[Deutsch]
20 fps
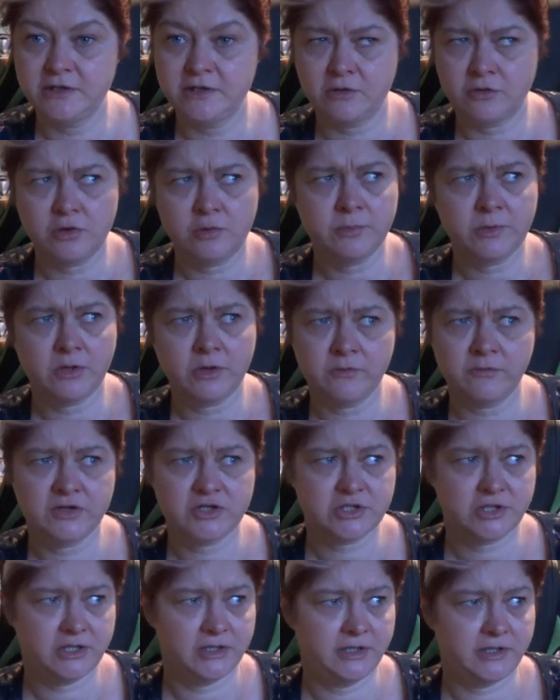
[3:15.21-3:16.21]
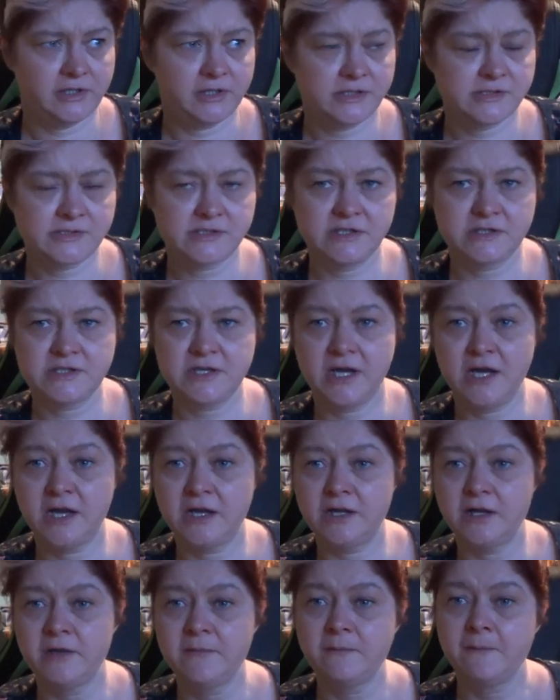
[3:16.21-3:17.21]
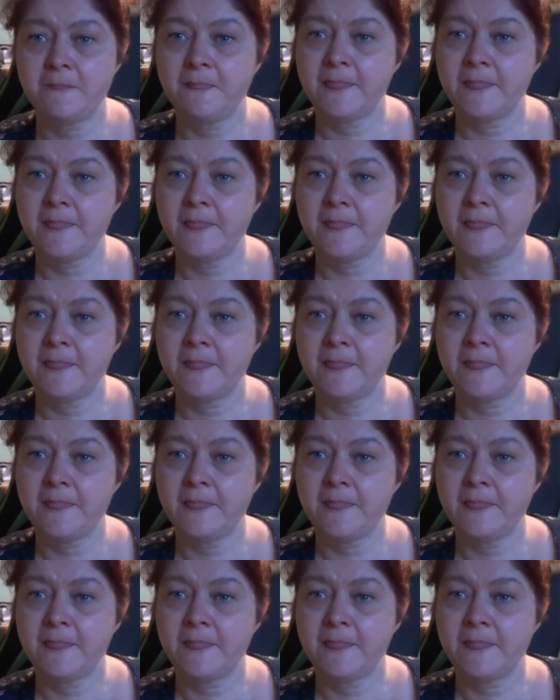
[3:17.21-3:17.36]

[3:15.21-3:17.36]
der kommt auch wahrscheinlich jetzt die Tage